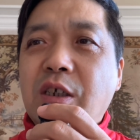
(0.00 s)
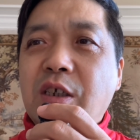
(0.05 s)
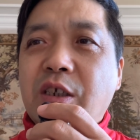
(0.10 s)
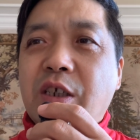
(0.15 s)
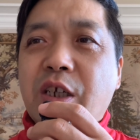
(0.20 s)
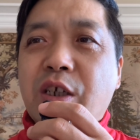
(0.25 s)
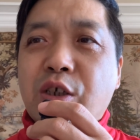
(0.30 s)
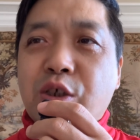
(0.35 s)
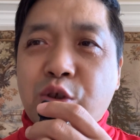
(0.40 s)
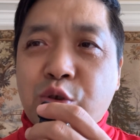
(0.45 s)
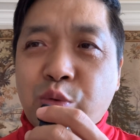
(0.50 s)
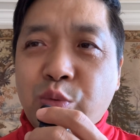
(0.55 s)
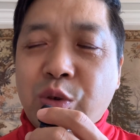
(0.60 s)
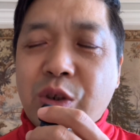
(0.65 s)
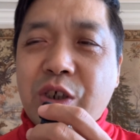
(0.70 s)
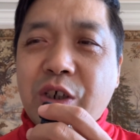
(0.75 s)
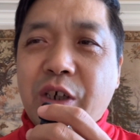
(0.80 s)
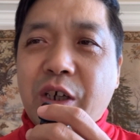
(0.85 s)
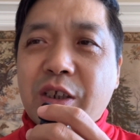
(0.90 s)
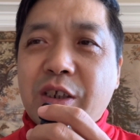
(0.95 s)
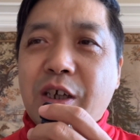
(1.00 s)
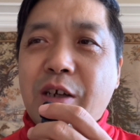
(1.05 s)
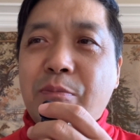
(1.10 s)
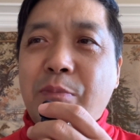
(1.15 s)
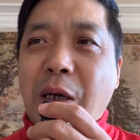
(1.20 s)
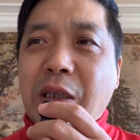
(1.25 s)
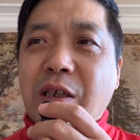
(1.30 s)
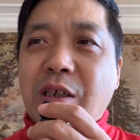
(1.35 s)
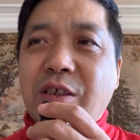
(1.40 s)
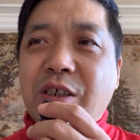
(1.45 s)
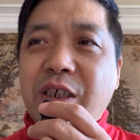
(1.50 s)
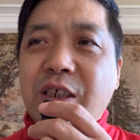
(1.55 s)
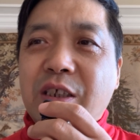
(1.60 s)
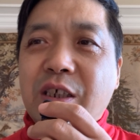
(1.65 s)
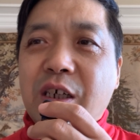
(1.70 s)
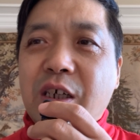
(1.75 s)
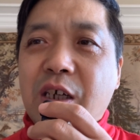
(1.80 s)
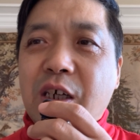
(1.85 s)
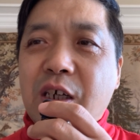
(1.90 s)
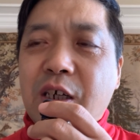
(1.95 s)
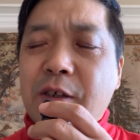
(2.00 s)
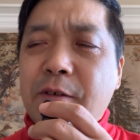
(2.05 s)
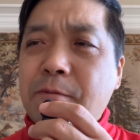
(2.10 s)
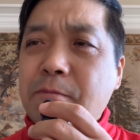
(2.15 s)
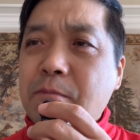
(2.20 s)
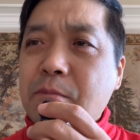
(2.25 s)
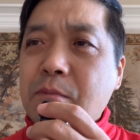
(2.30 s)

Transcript: 这个苏哲呢，把他自己的